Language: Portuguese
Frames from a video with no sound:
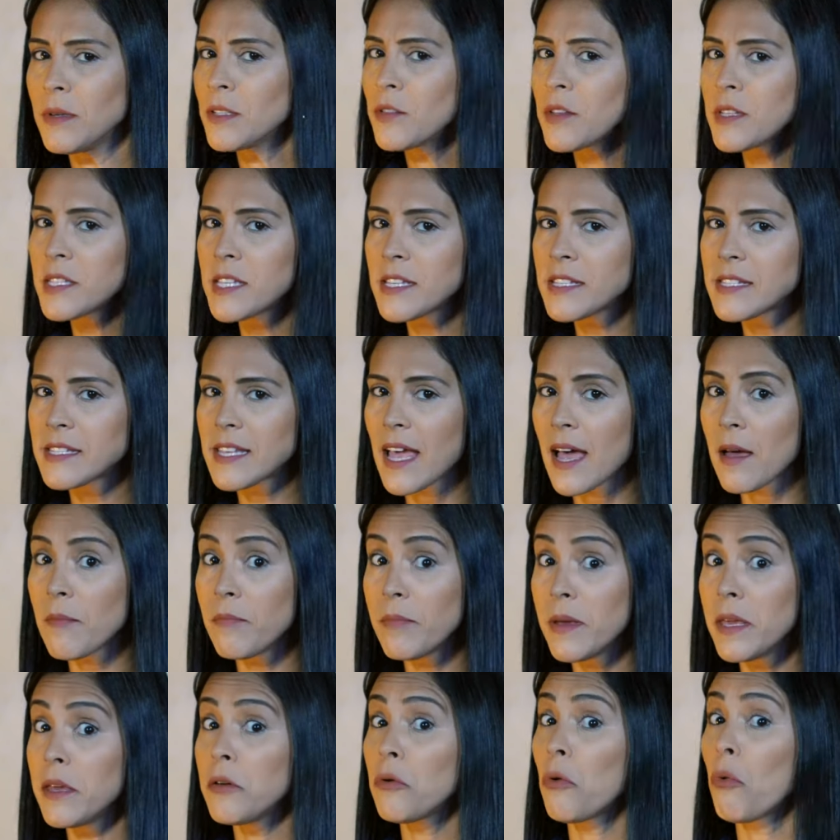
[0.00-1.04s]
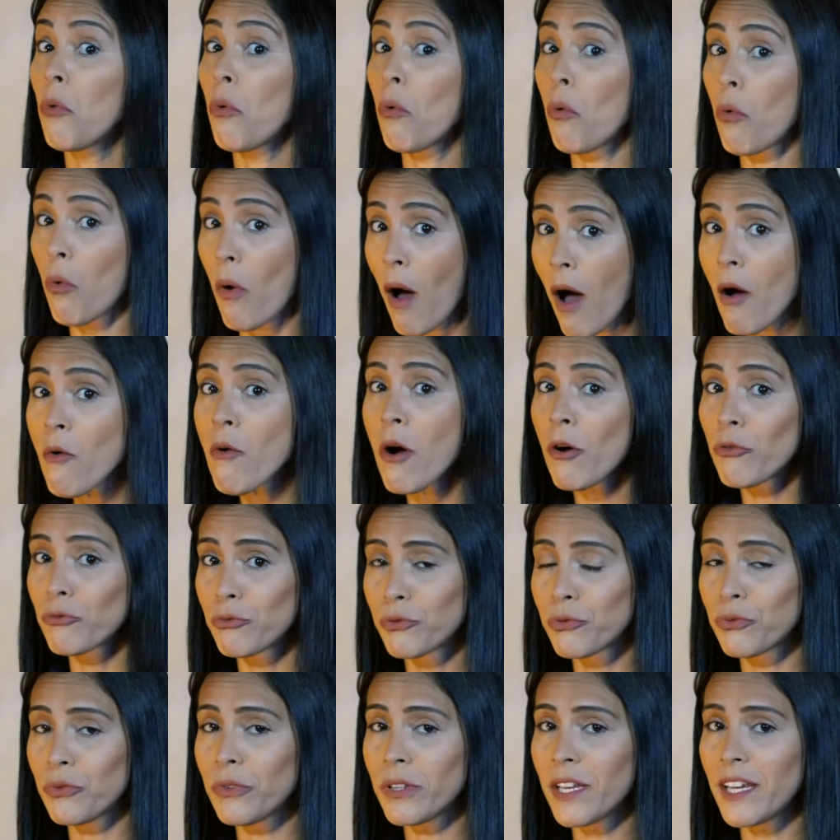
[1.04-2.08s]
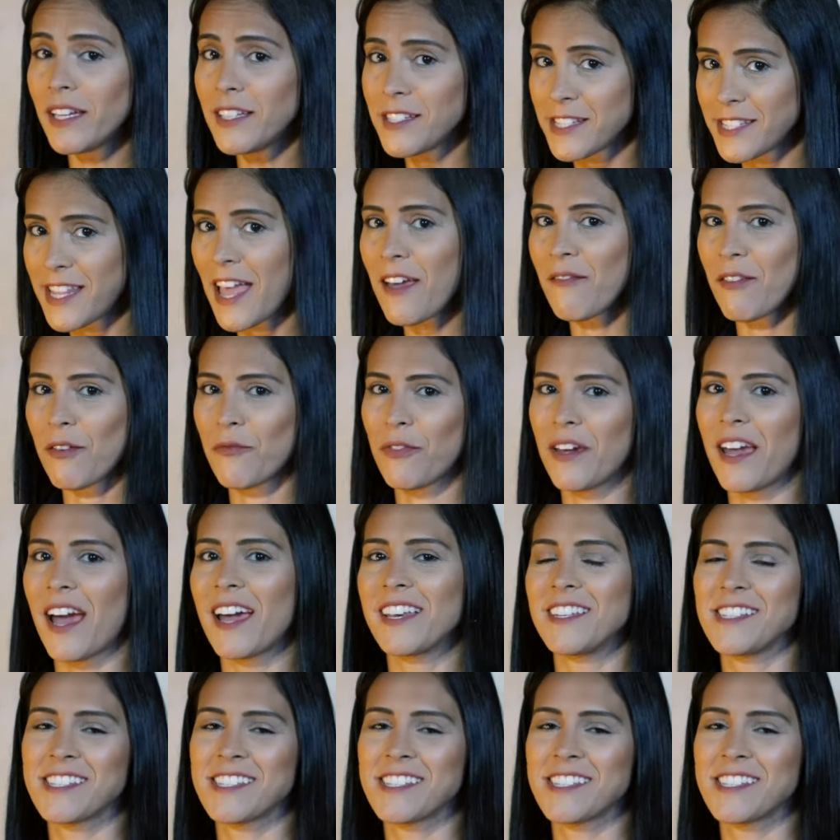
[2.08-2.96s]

Mas você sabe em qual altura eles devem ficar